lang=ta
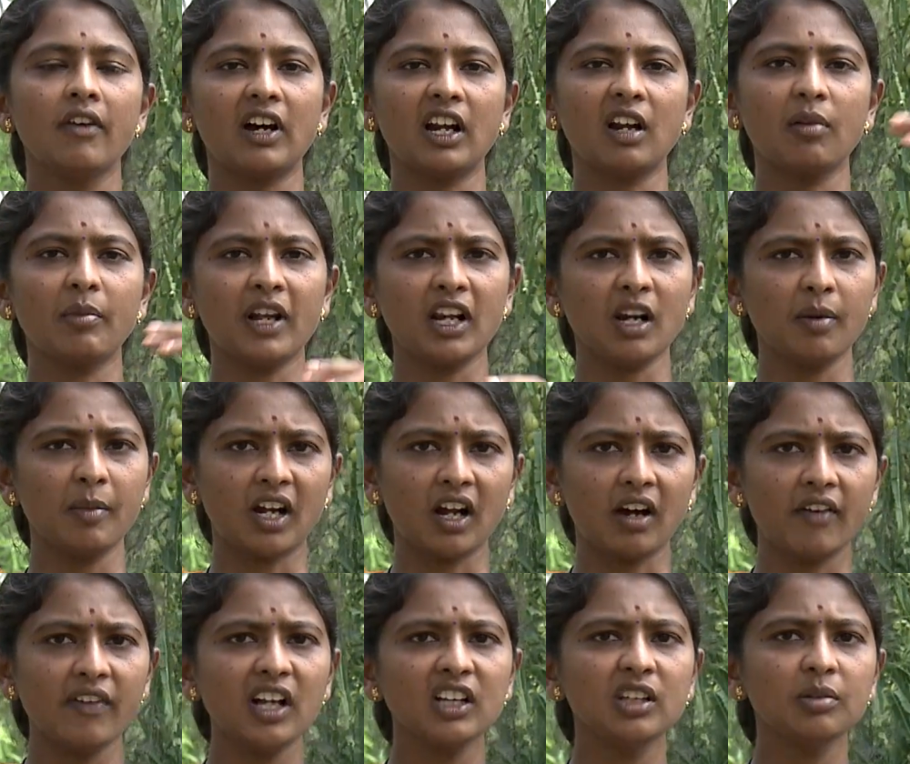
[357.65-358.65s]
வர மாதிரி நம்ம
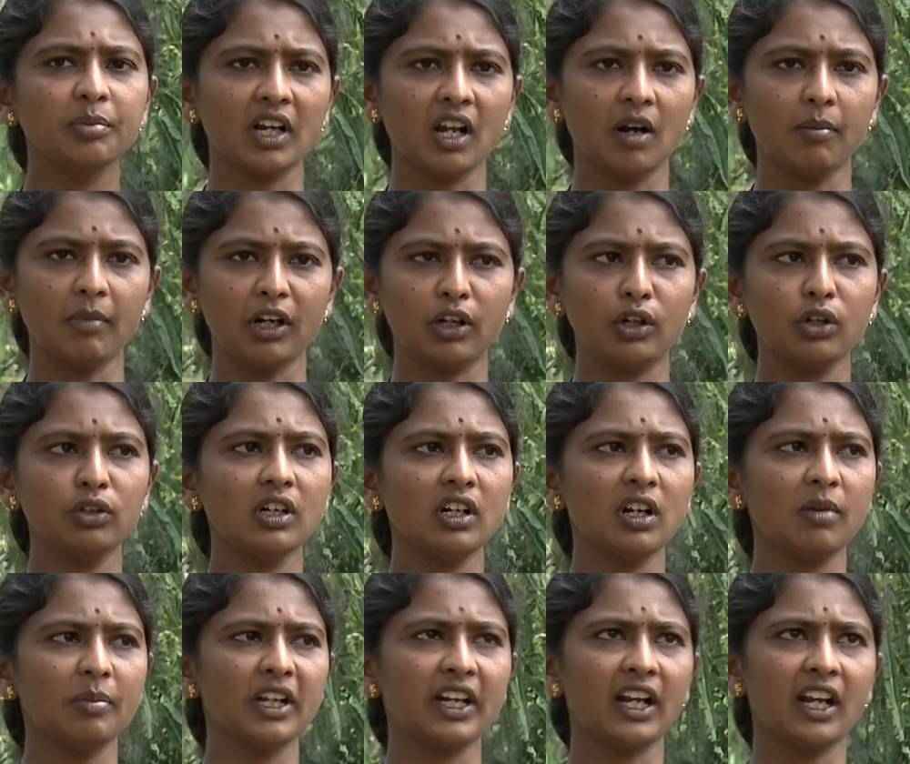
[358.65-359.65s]
கவாத்து பண்ணால் மட்டும்தான்
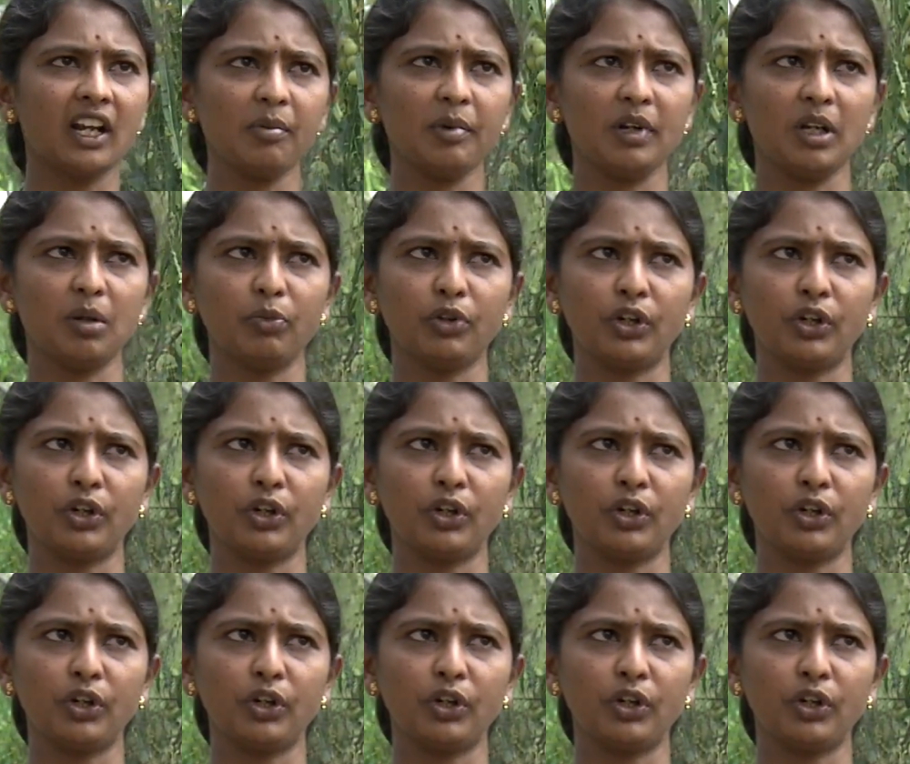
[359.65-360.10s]
நம்மளுக்கு என்ன பண்ண